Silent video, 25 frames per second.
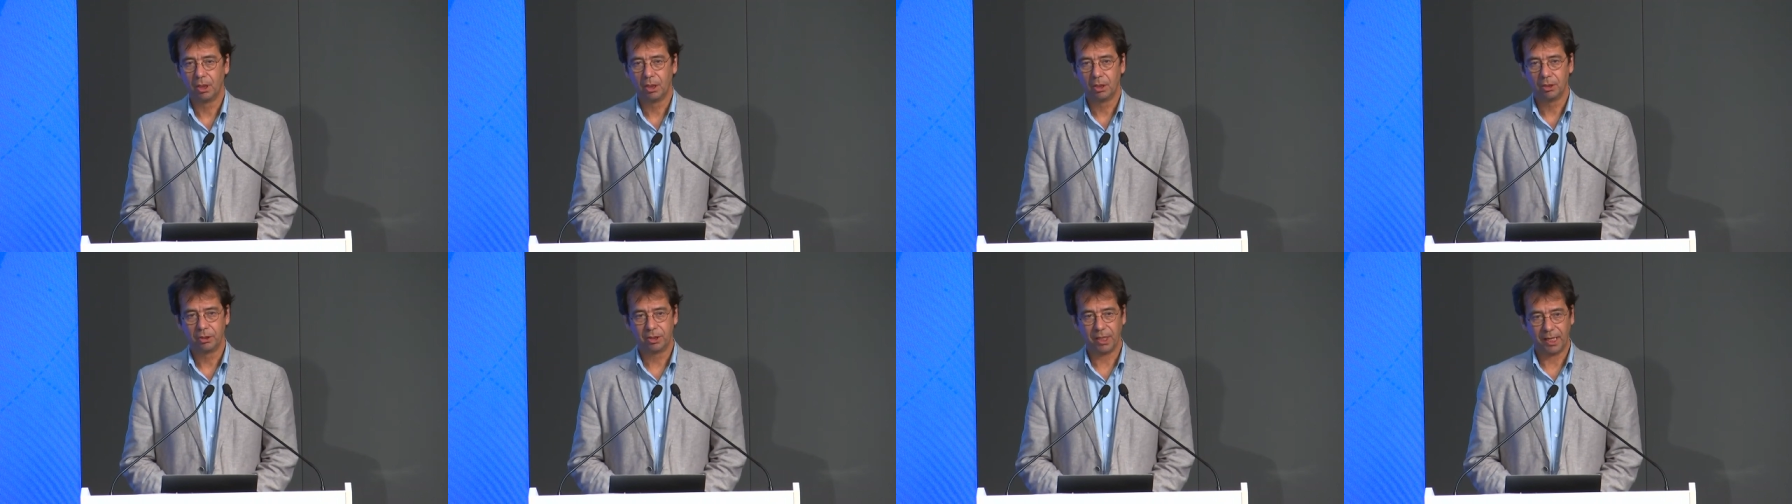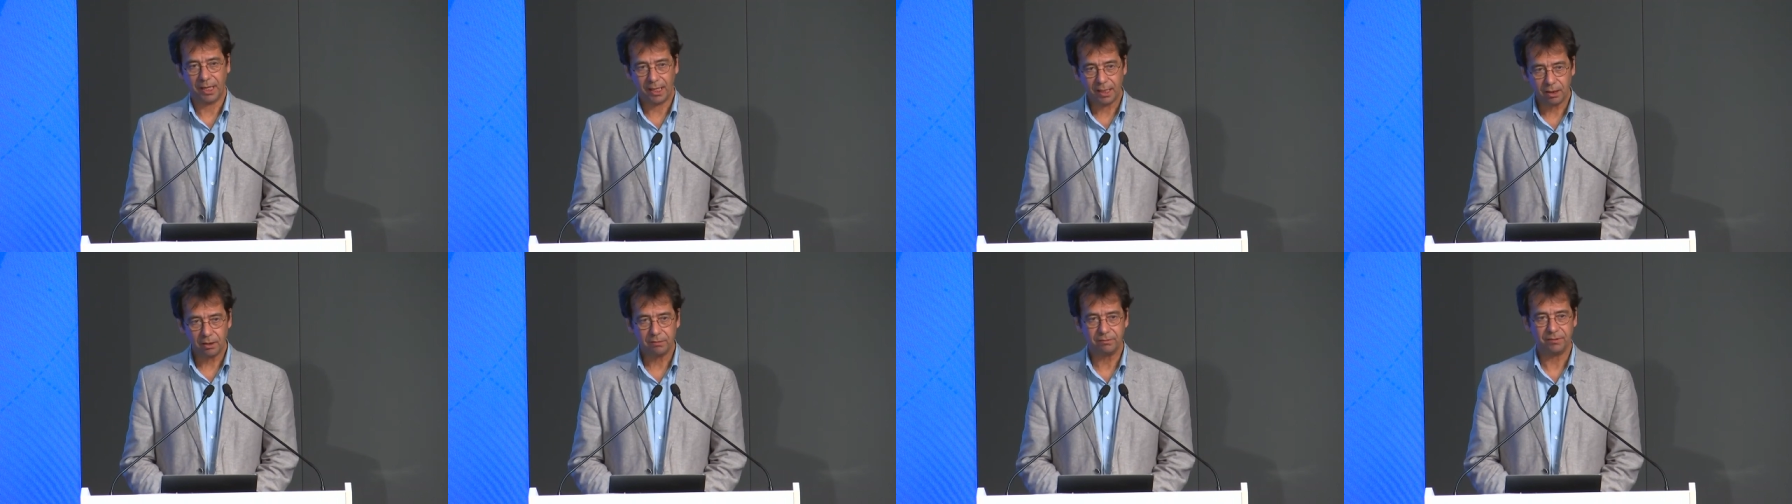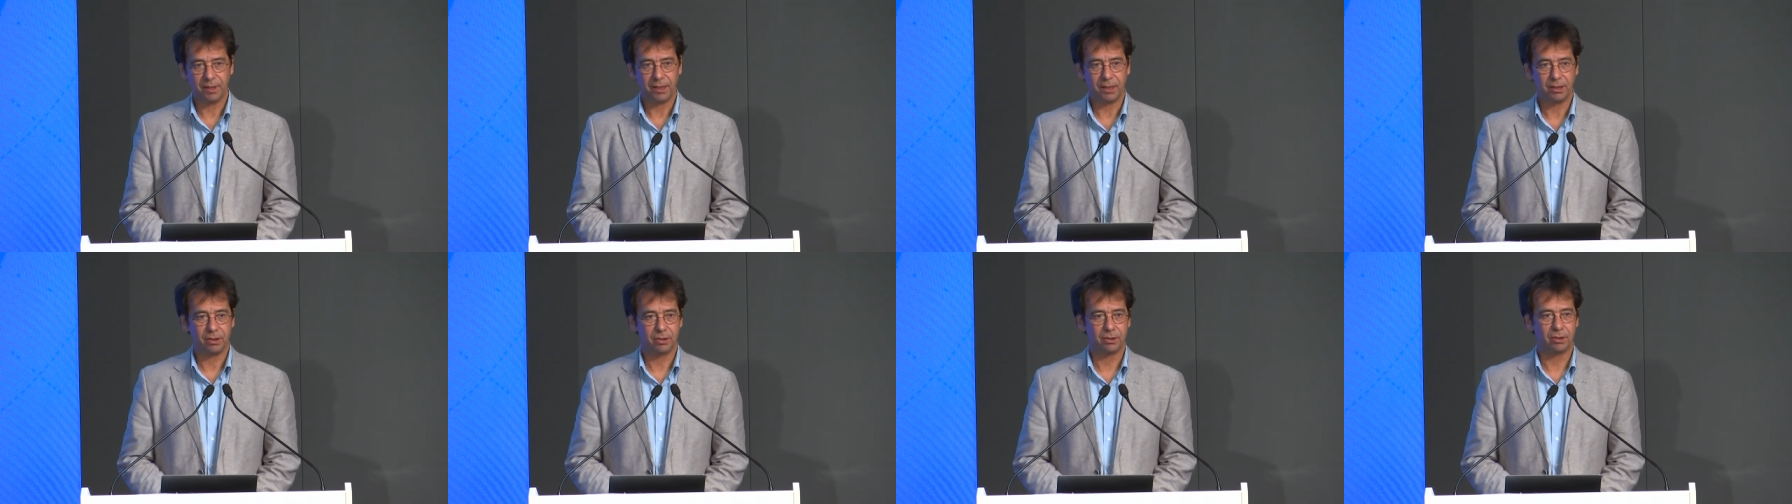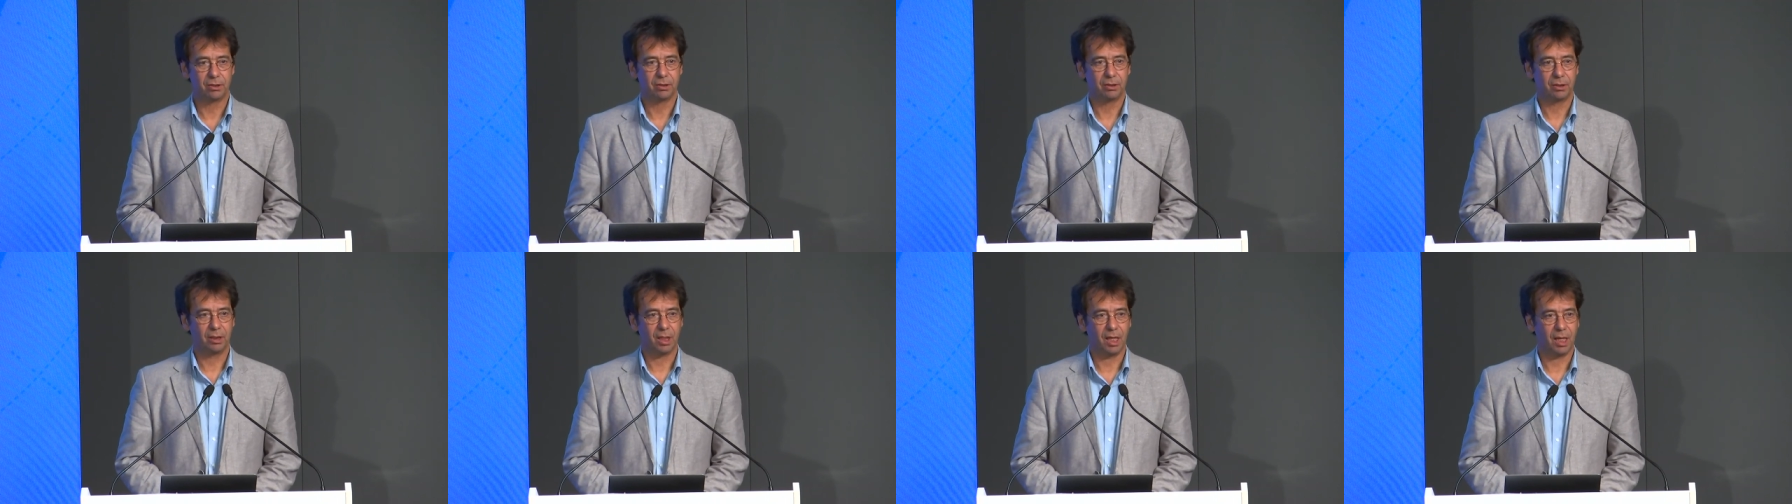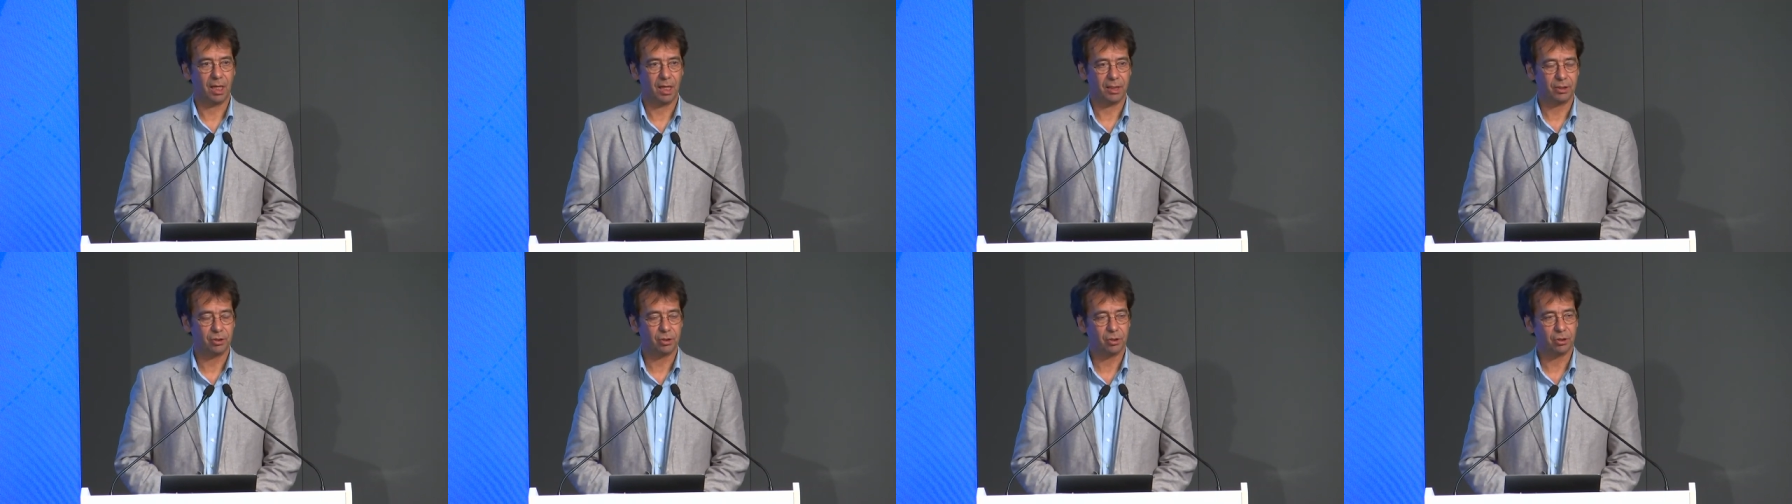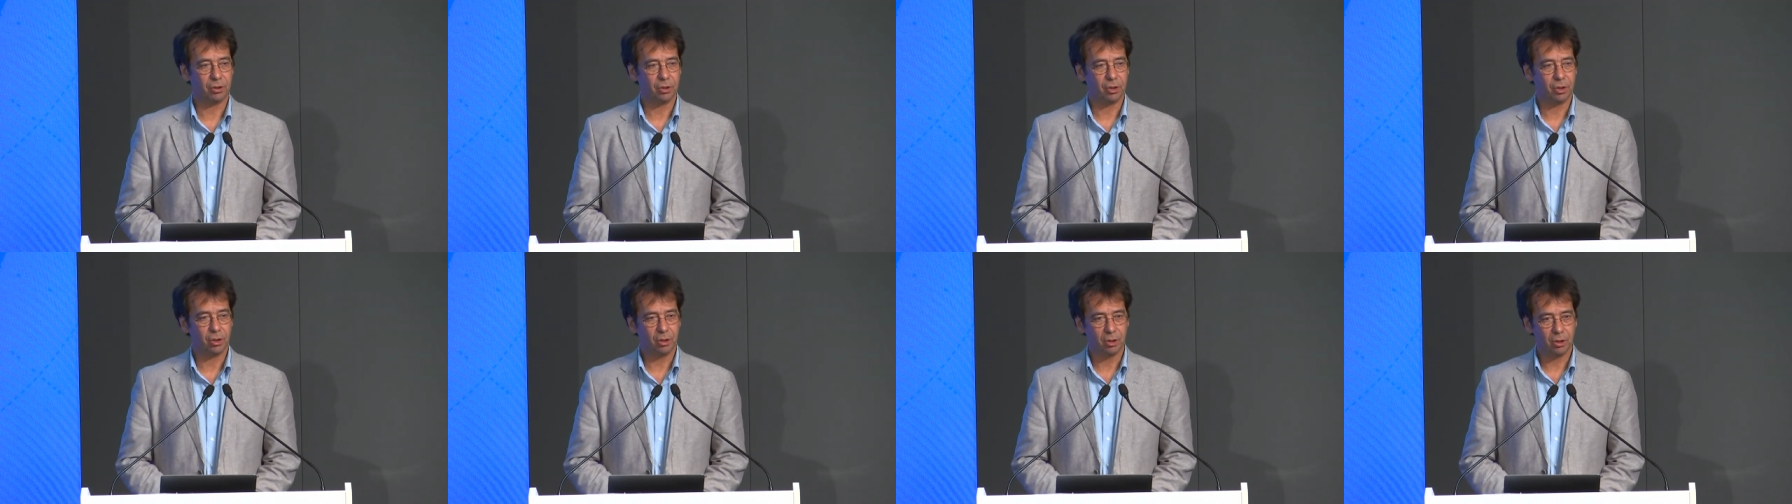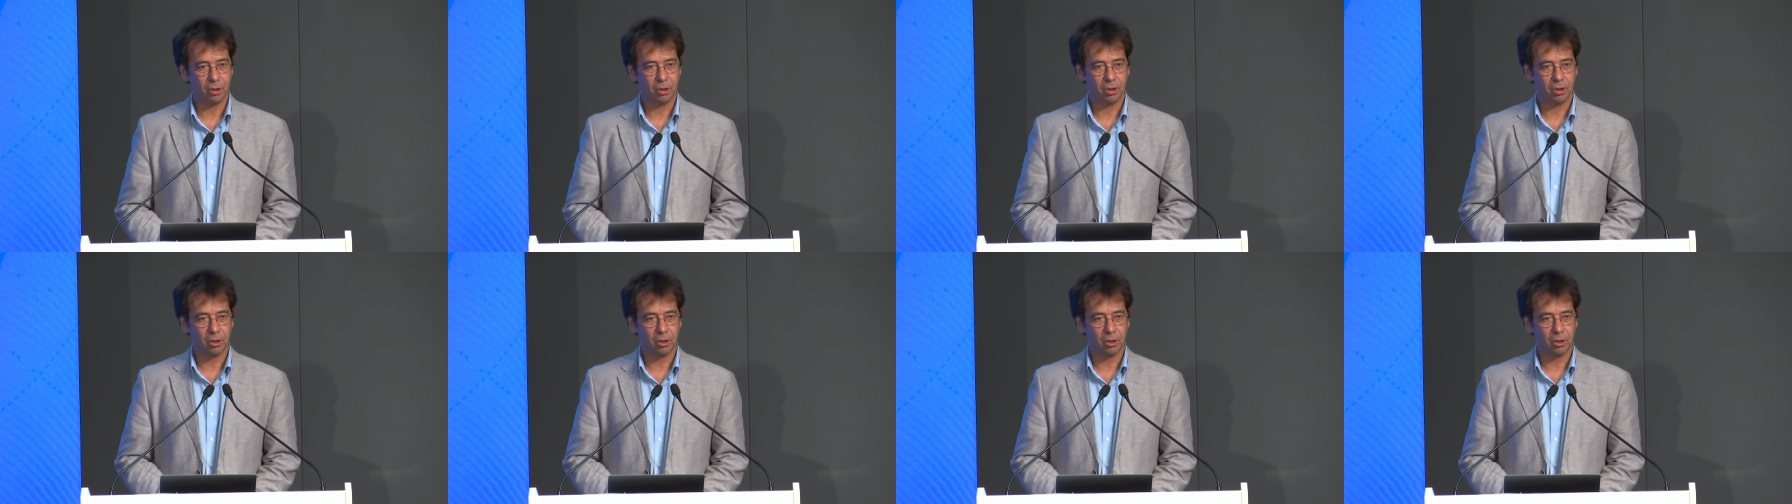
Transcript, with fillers: qui sont offertes pour